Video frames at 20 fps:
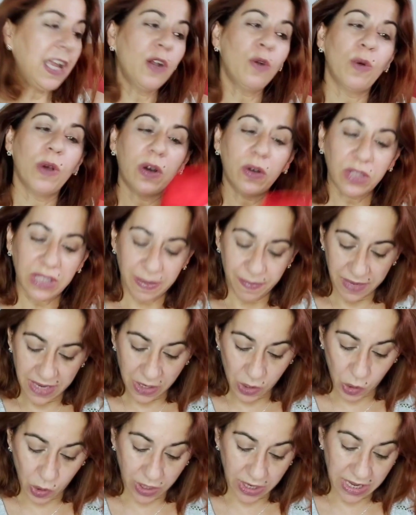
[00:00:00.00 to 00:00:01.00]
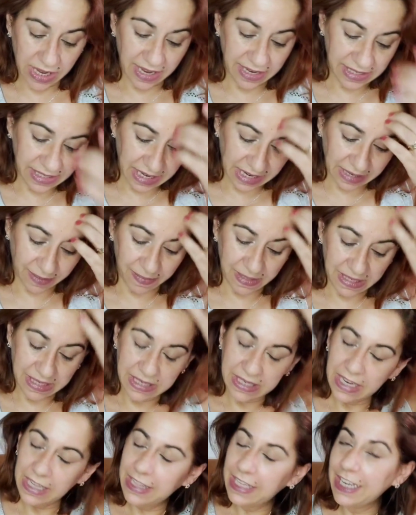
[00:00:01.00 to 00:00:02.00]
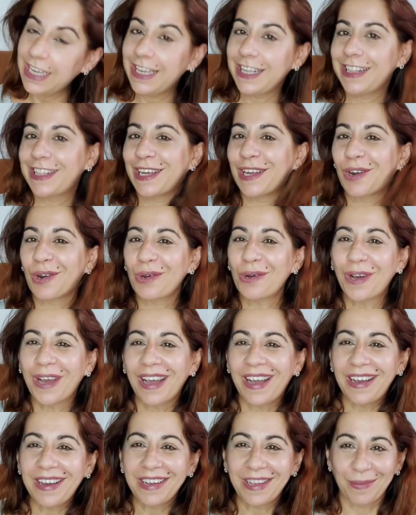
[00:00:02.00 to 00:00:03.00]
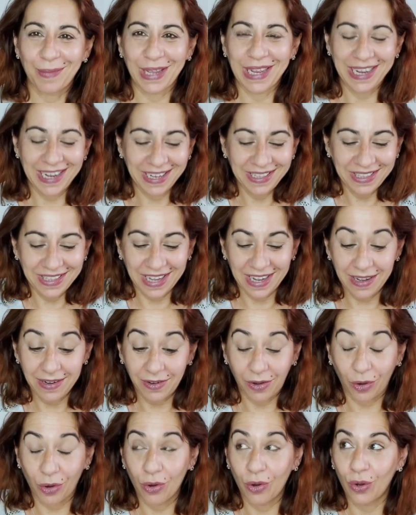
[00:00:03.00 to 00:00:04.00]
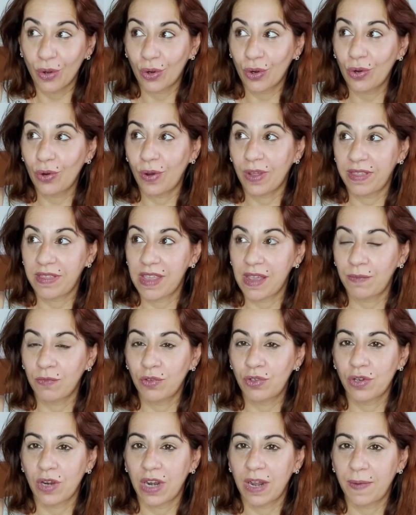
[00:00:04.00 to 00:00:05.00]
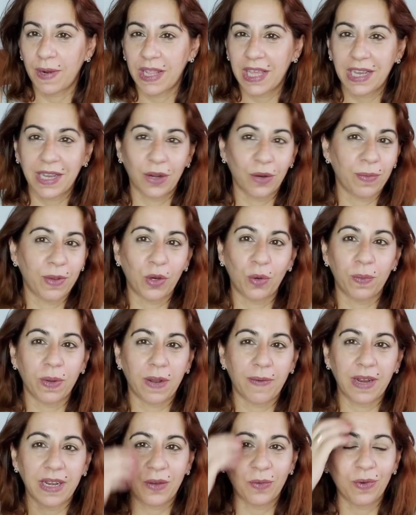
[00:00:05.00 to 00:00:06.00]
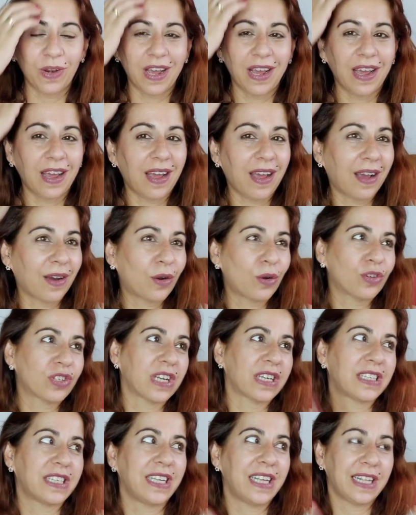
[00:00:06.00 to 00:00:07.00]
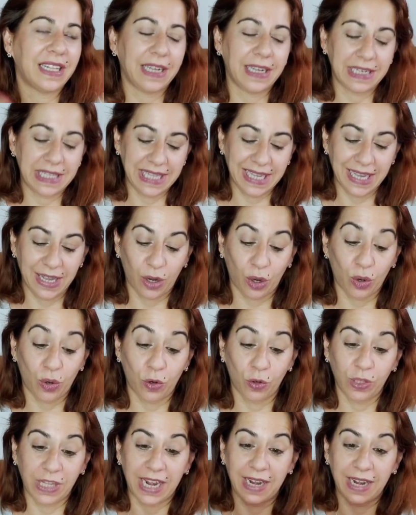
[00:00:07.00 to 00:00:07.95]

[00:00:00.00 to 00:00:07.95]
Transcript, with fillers: Y luego mm. también cogí esta camisetita roja, que me encanta, rojo rojo, hacía mucho la verdad que no me compraba ninguna cosa así en este